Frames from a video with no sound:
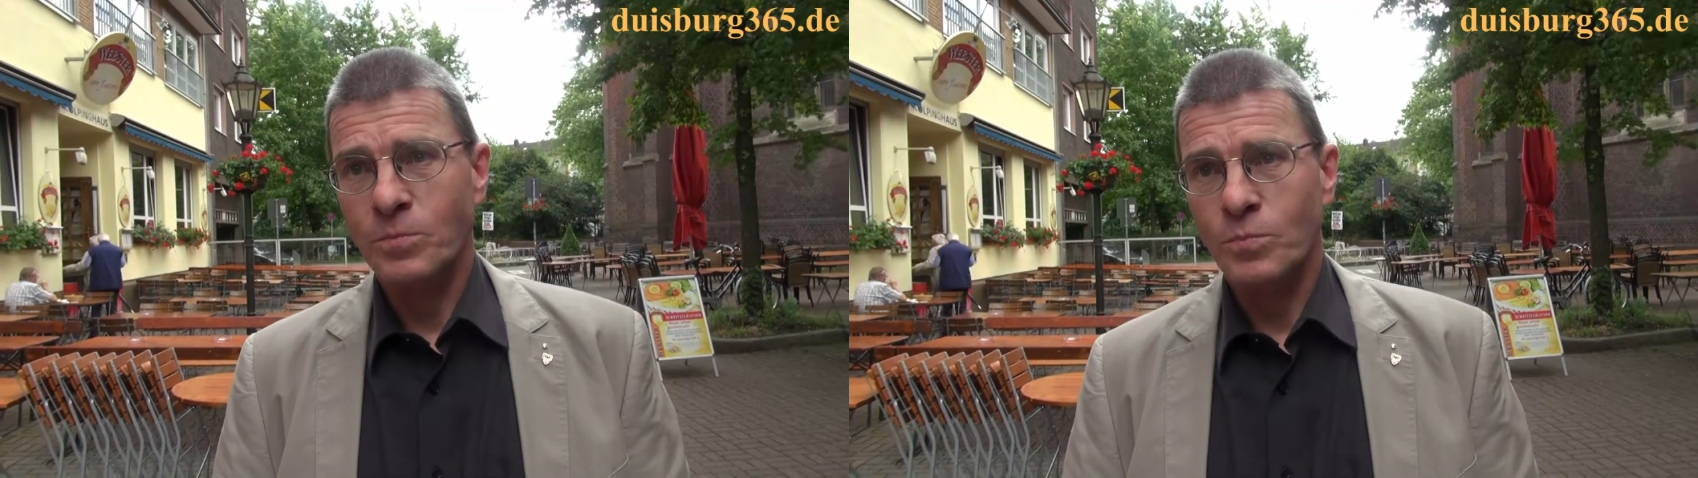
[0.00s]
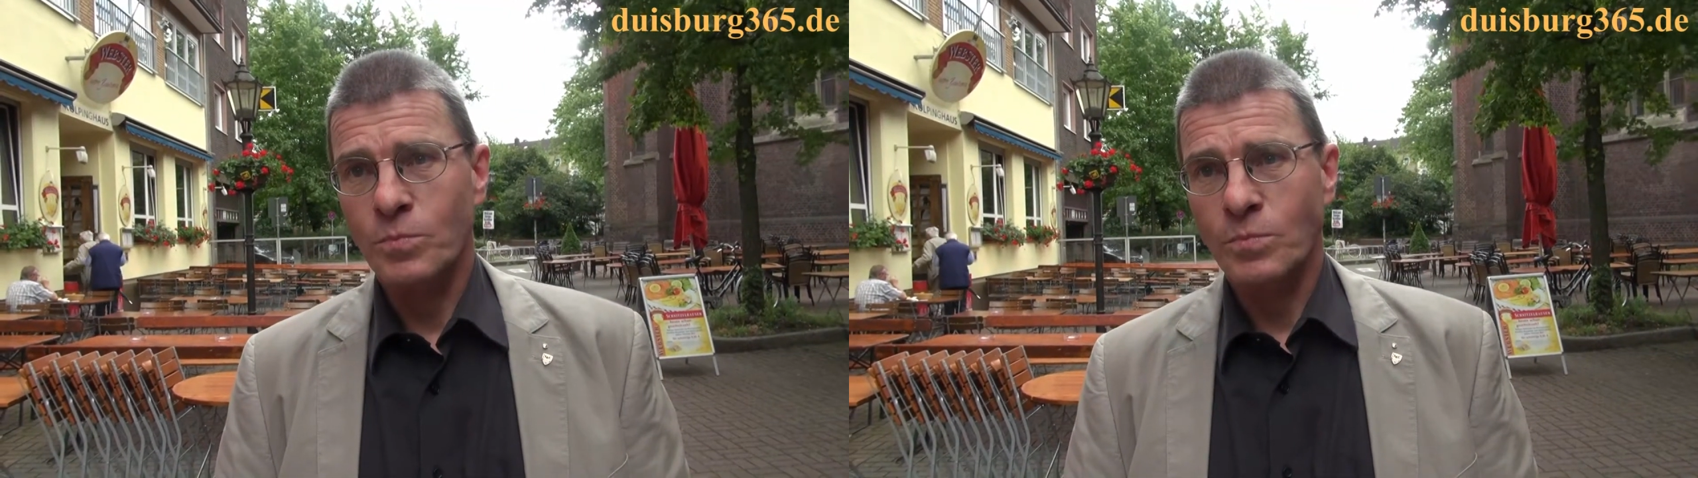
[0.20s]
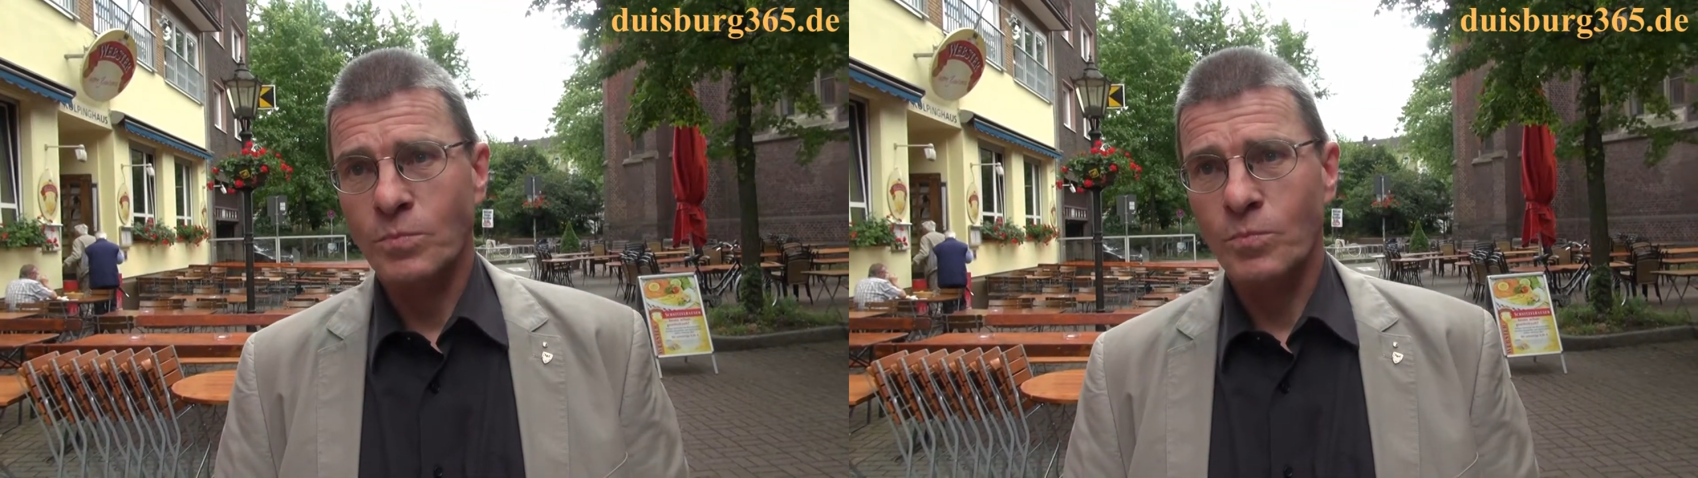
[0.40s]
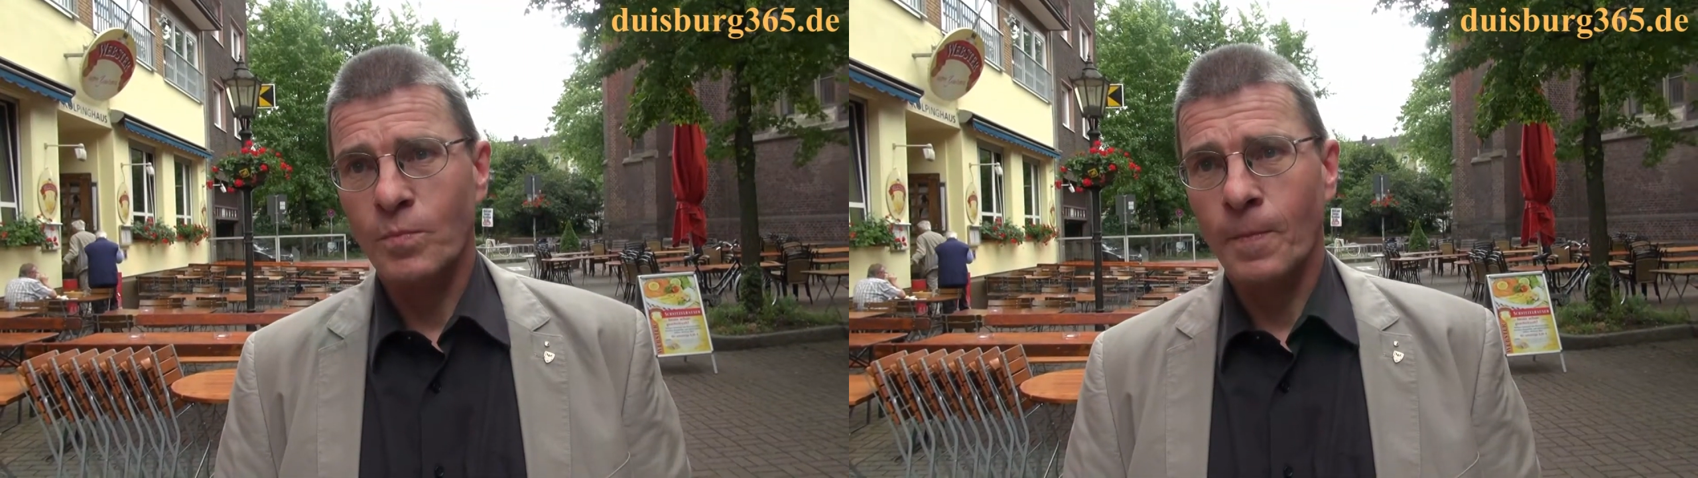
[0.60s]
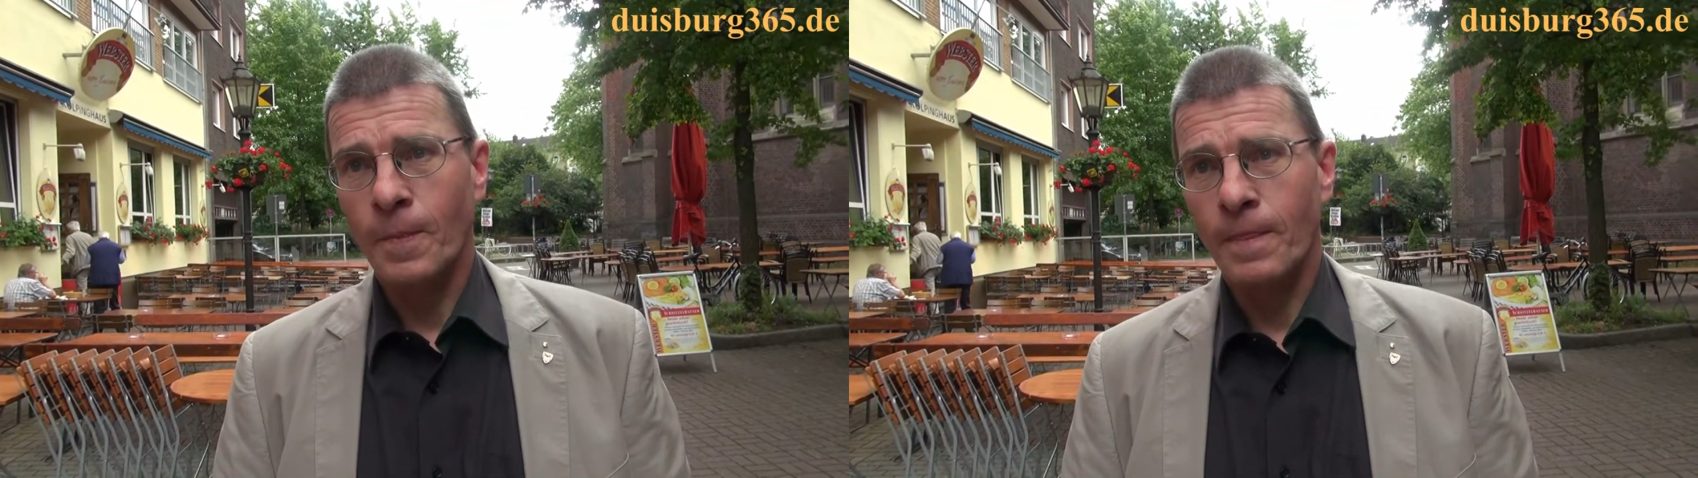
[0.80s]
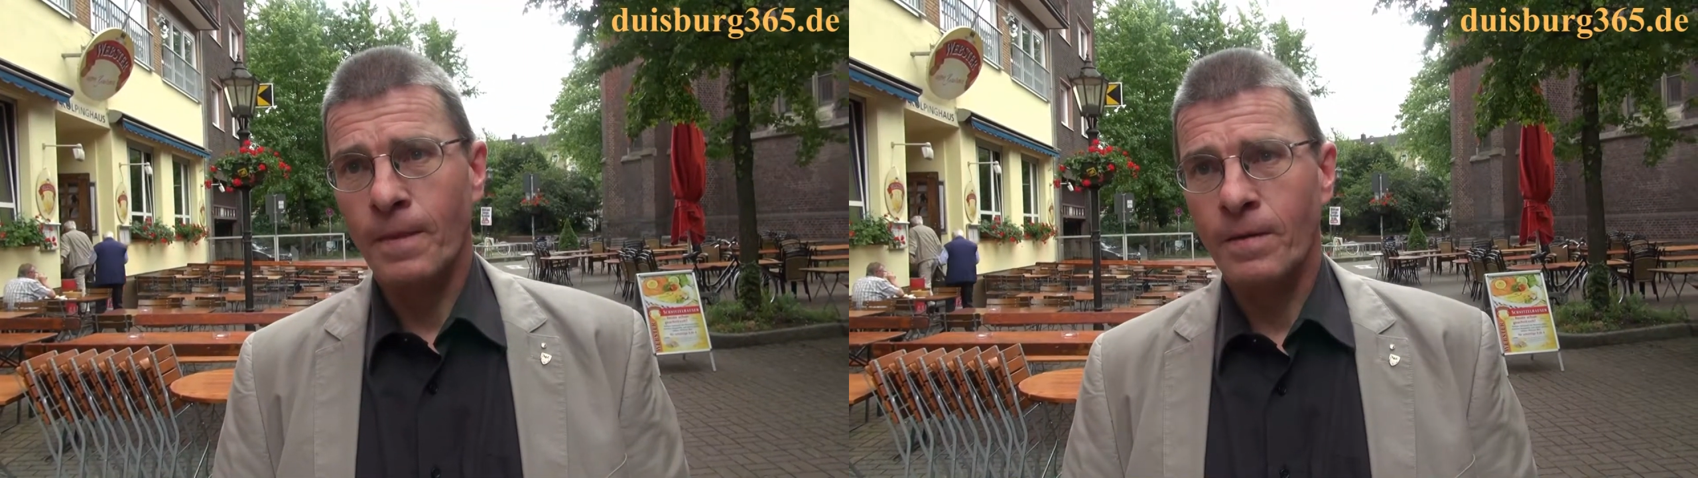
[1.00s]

Bereicherung für die Stadt?